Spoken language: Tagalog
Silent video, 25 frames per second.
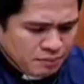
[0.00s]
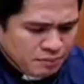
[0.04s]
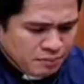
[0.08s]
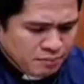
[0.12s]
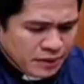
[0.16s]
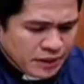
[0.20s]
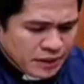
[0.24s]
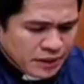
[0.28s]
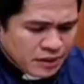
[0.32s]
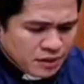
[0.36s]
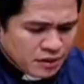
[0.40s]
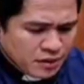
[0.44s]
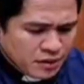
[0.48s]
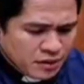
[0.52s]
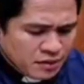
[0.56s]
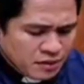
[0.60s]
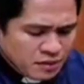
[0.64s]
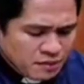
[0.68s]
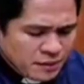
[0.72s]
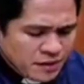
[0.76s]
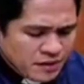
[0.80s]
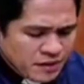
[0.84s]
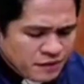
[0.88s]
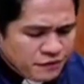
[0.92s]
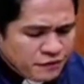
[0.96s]
but
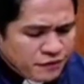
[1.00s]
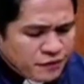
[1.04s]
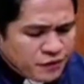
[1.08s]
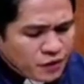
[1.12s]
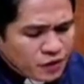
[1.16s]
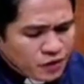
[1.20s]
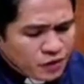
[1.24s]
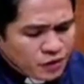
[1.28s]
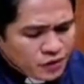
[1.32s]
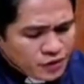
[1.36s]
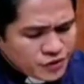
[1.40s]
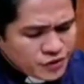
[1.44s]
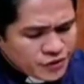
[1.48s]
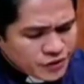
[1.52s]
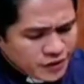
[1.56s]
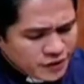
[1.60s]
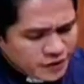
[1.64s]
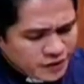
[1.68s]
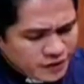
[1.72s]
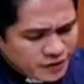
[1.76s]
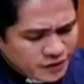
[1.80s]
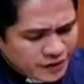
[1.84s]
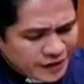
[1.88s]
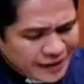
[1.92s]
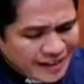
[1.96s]
by
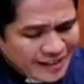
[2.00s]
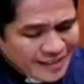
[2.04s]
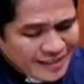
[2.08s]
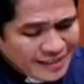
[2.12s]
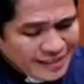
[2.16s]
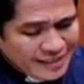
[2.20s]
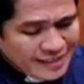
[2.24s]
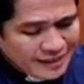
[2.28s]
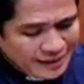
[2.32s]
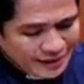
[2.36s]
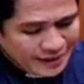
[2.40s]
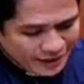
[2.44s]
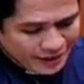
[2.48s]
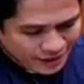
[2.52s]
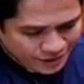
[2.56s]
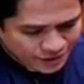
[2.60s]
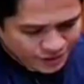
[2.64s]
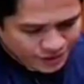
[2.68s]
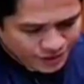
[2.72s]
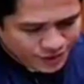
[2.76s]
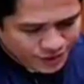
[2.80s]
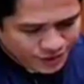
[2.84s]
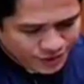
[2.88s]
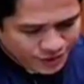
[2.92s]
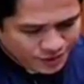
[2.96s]
focusing their
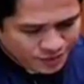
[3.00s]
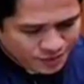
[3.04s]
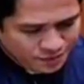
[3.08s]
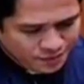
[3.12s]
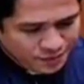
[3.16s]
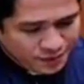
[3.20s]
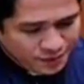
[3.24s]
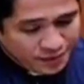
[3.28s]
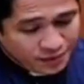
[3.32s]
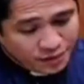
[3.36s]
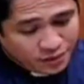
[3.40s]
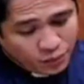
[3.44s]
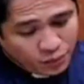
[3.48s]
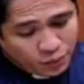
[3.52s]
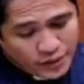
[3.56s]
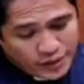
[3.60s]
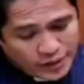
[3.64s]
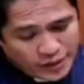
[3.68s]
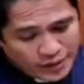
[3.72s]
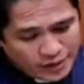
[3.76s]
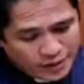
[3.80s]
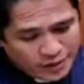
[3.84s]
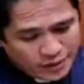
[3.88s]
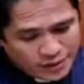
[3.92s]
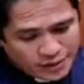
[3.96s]
intellects, by their
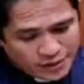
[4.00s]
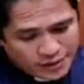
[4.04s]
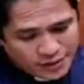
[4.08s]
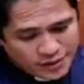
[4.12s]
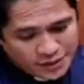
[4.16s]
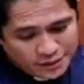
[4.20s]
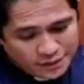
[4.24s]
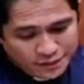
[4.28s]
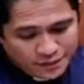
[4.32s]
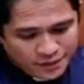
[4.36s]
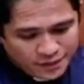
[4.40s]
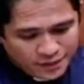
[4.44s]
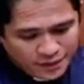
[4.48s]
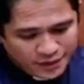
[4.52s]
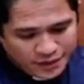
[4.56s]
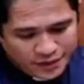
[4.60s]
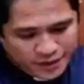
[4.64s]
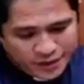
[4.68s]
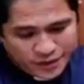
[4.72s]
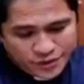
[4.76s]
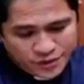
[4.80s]
will on something.